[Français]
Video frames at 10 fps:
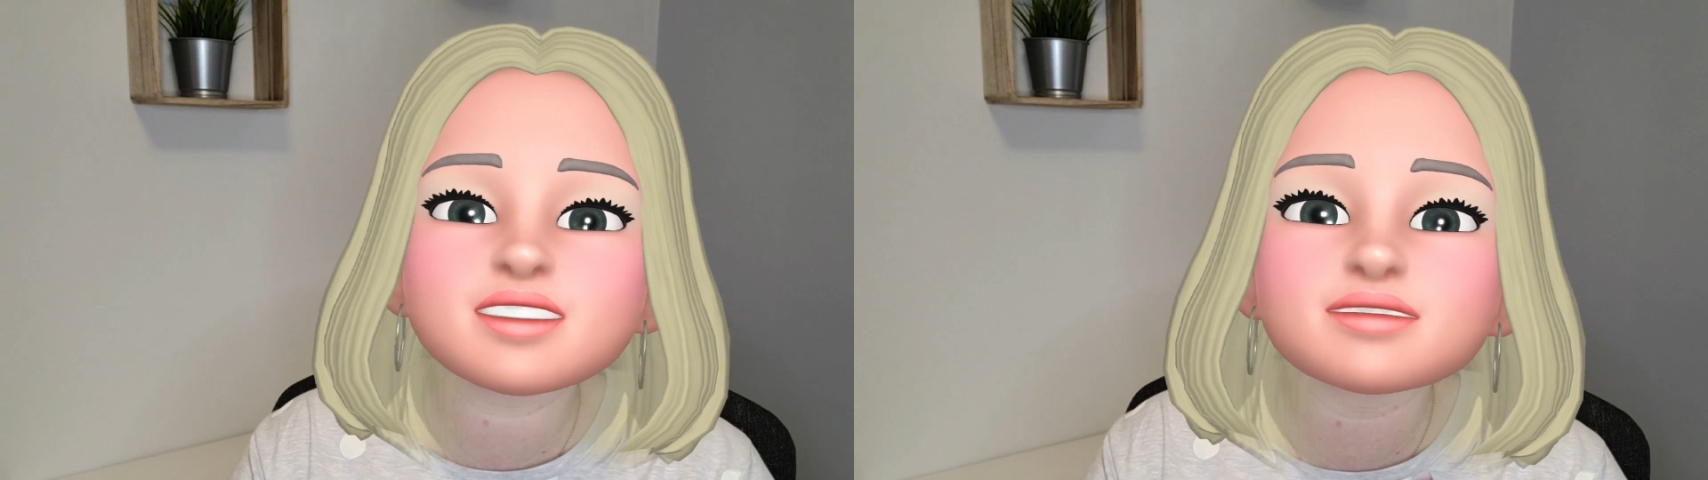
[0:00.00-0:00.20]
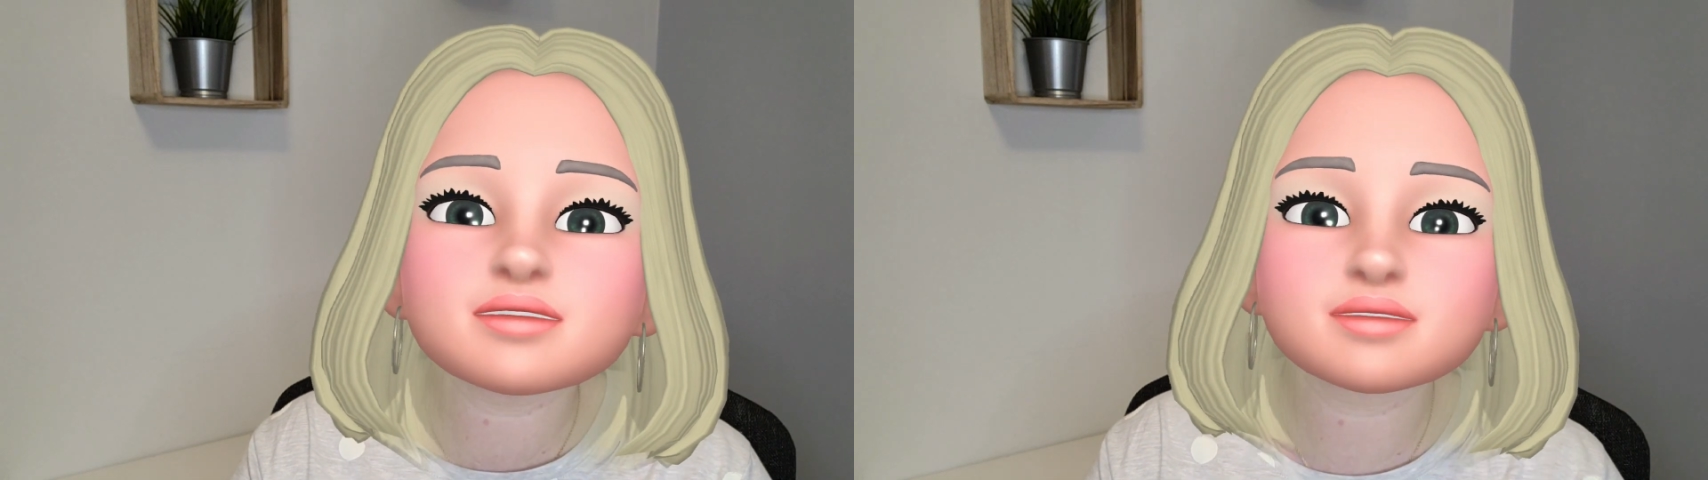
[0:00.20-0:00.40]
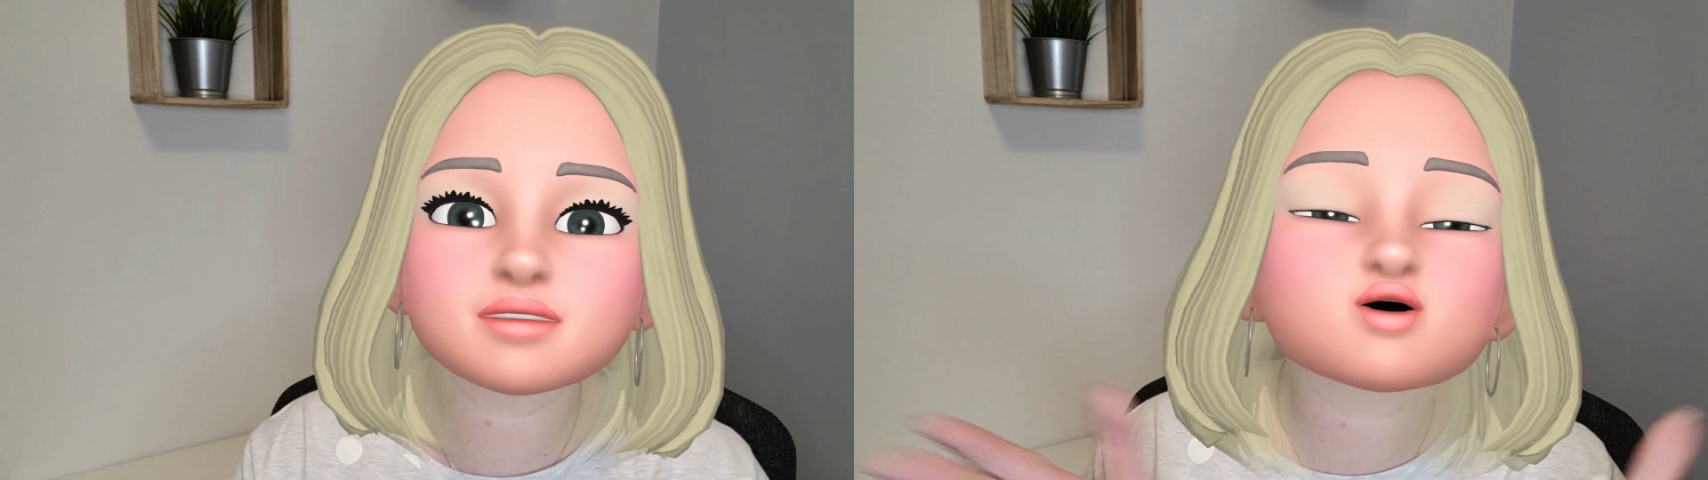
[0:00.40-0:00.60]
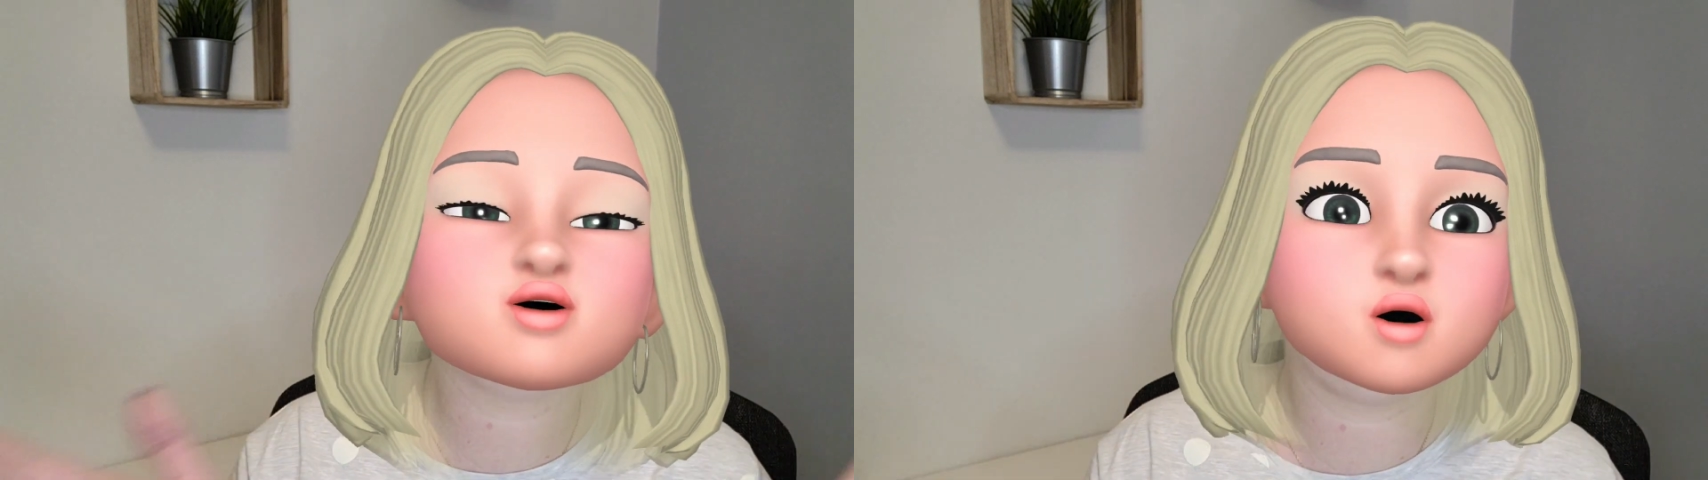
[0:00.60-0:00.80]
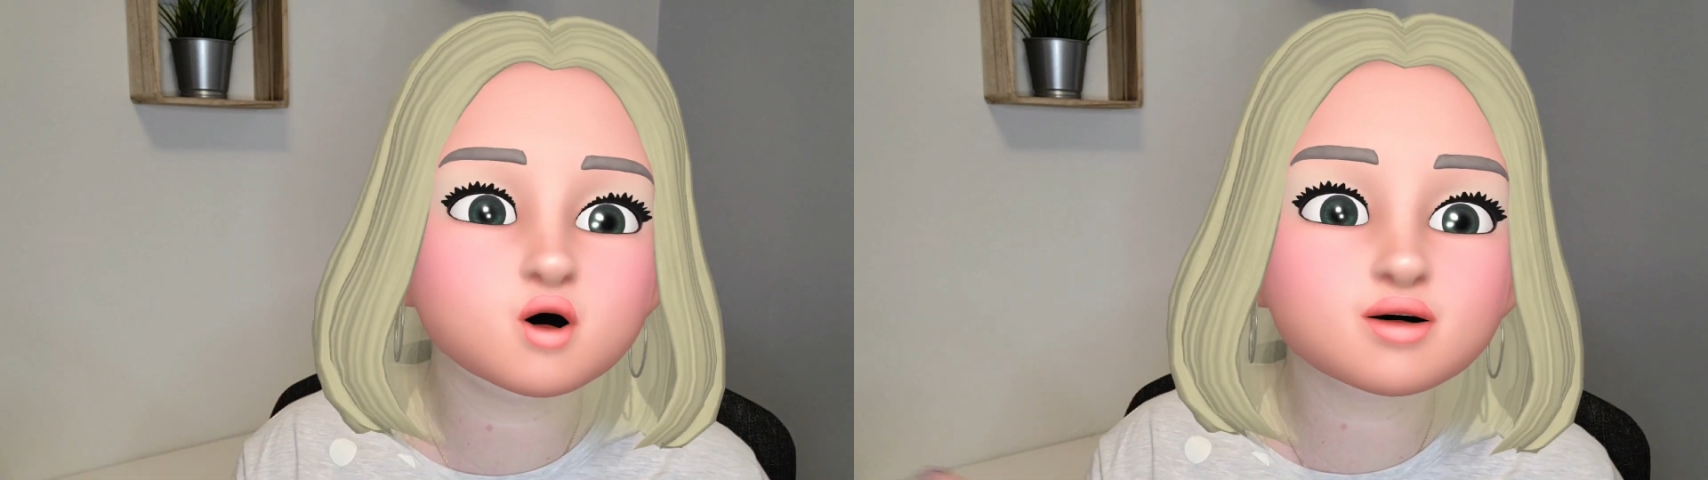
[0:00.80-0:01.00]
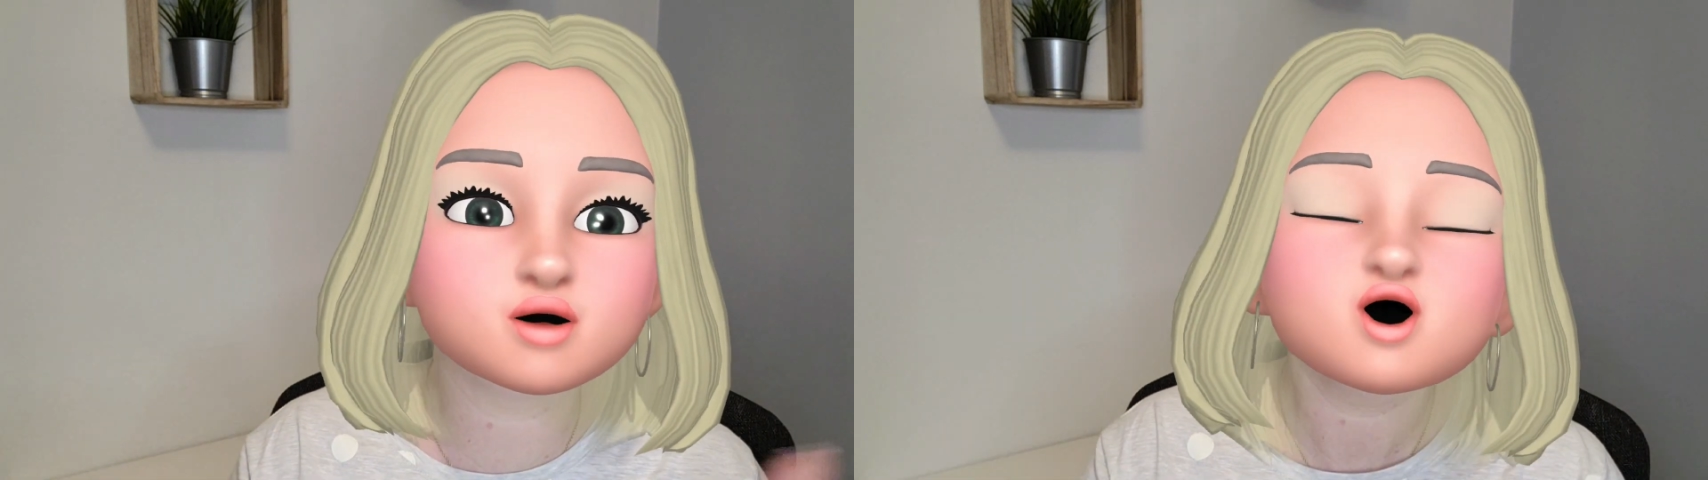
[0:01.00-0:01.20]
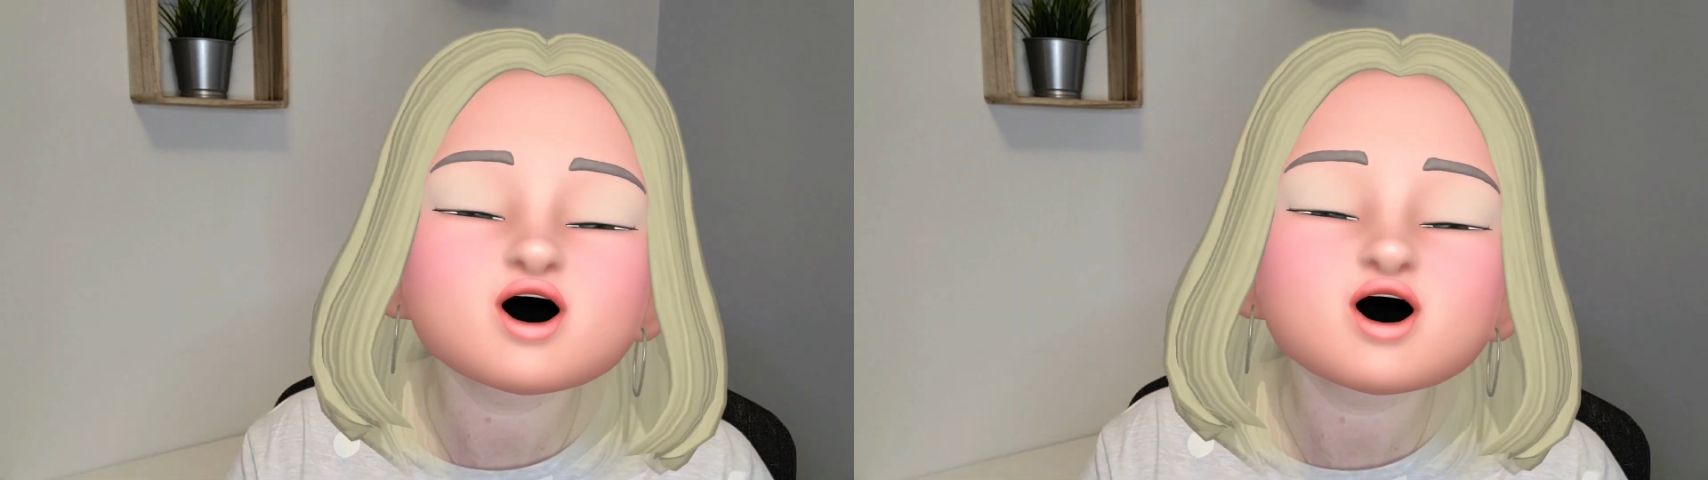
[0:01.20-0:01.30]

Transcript: la fameuse promo